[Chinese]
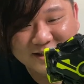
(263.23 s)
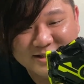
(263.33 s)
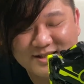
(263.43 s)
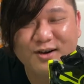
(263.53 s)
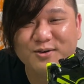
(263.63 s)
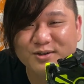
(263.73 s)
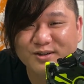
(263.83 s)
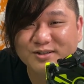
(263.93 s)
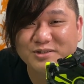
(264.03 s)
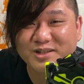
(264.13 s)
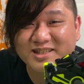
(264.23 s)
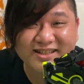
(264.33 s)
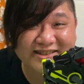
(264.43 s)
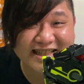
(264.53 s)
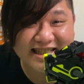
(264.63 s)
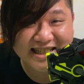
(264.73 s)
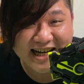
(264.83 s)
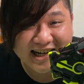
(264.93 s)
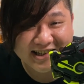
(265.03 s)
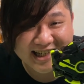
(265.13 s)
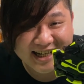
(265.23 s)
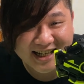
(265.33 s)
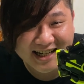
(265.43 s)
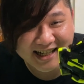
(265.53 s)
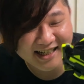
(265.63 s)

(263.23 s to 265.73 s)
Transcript: 终于有绝招音效了。